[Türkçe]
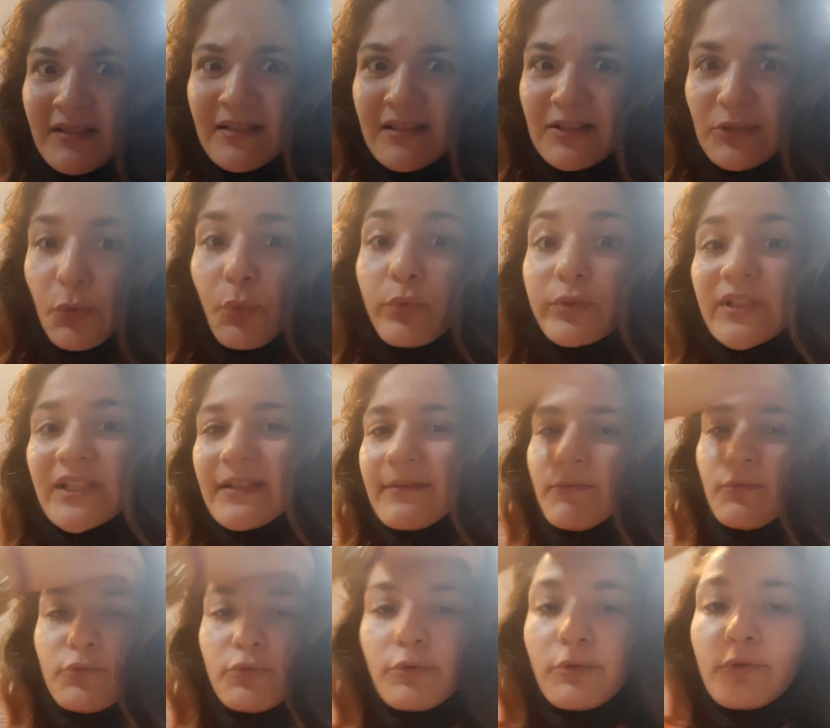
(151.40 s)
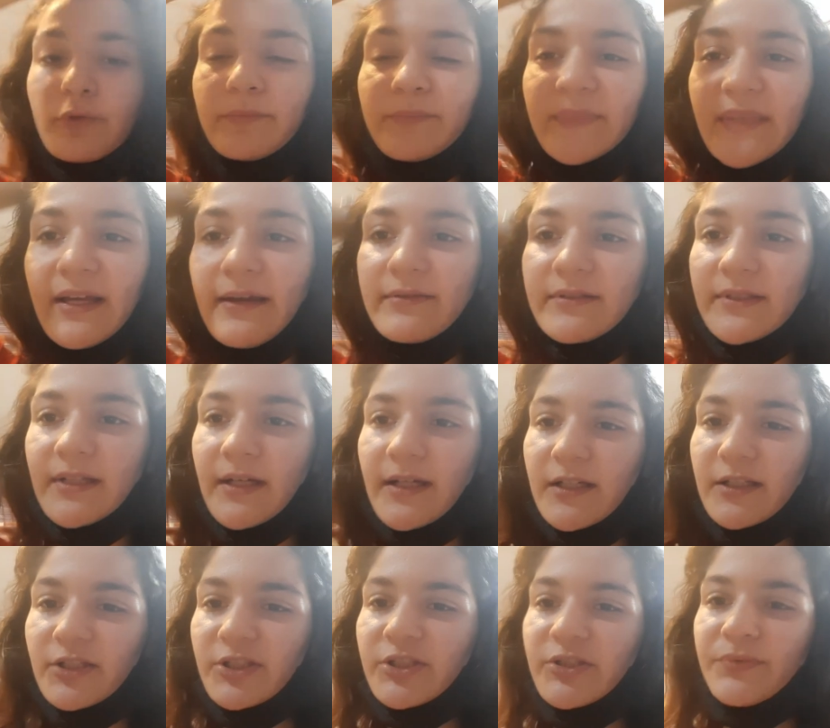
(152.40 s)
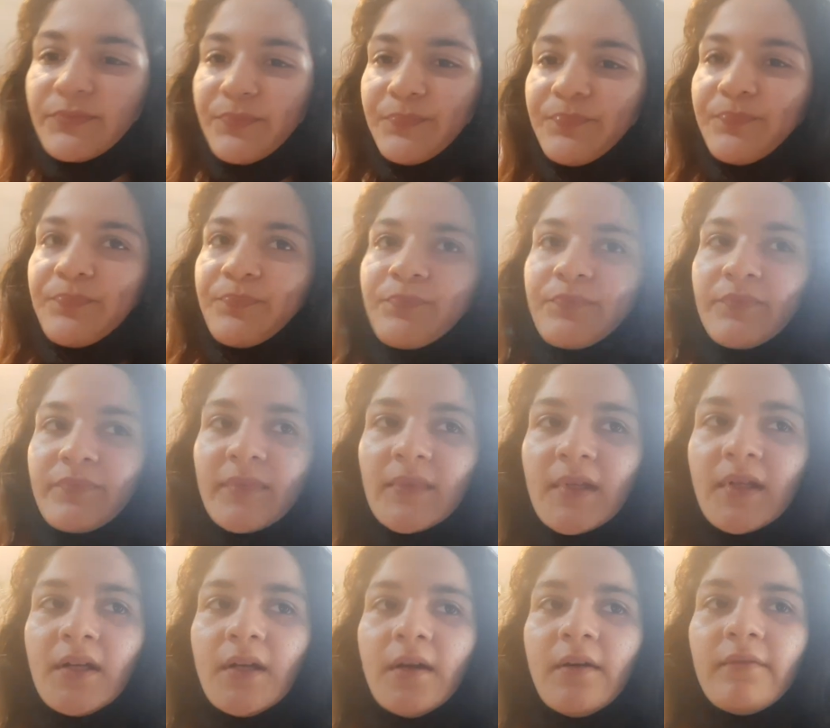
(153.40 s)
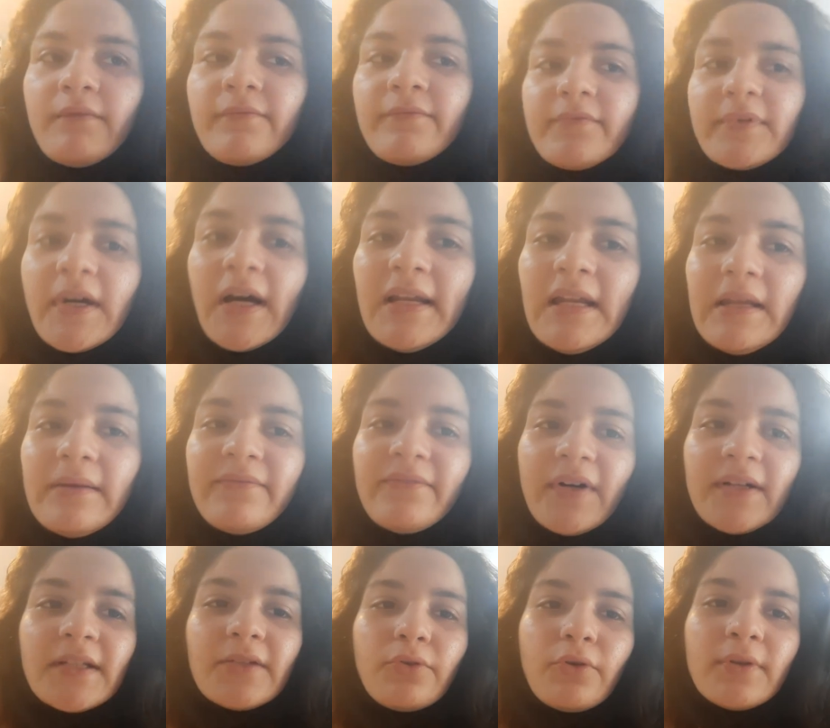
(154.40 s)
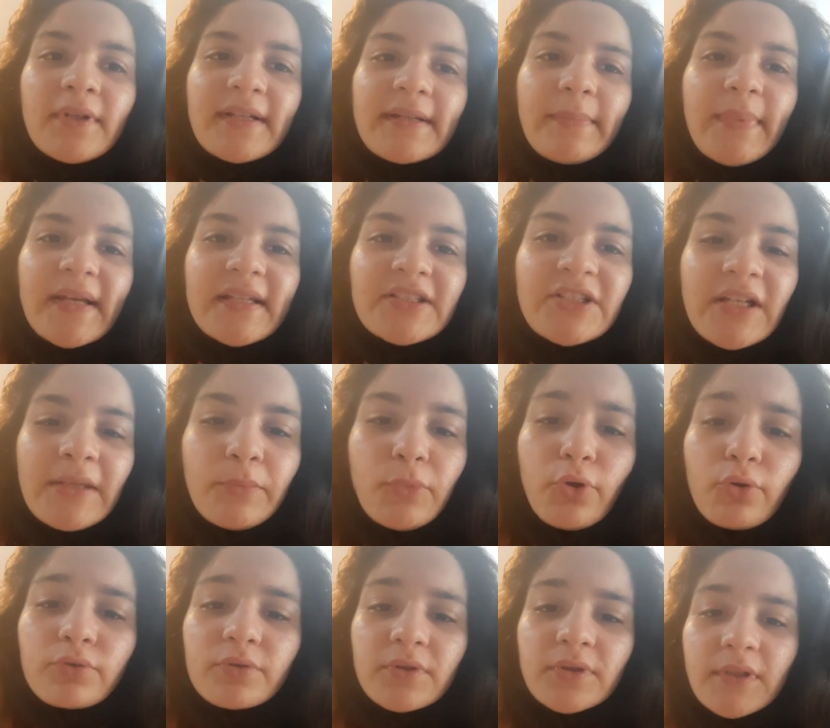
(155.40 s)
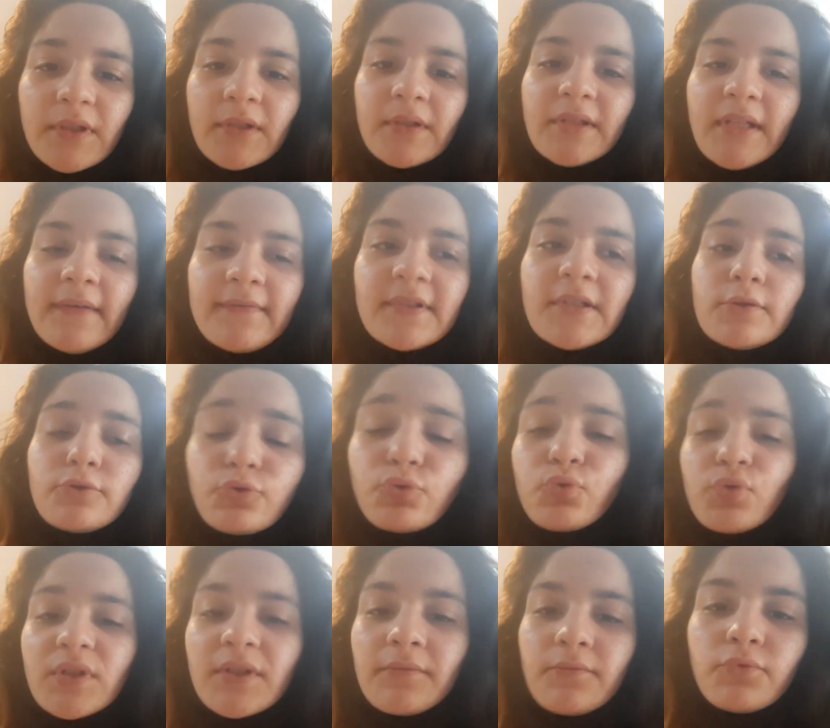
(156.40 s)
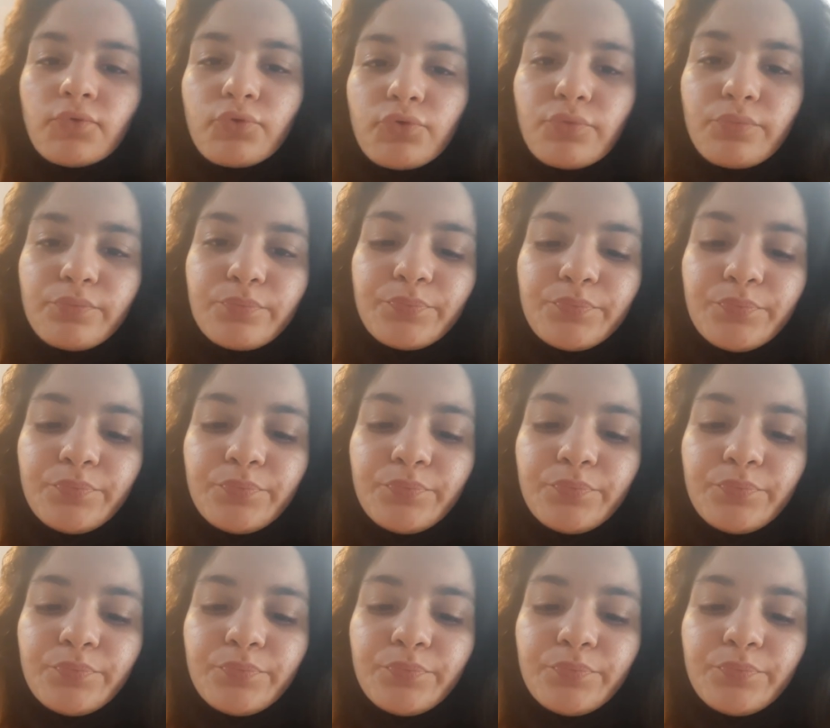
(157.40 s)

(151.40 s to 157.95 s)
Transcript: Çok seviyorum defter. Kalem falan onları pek şeyim yok da. Defteri çok seviyorum.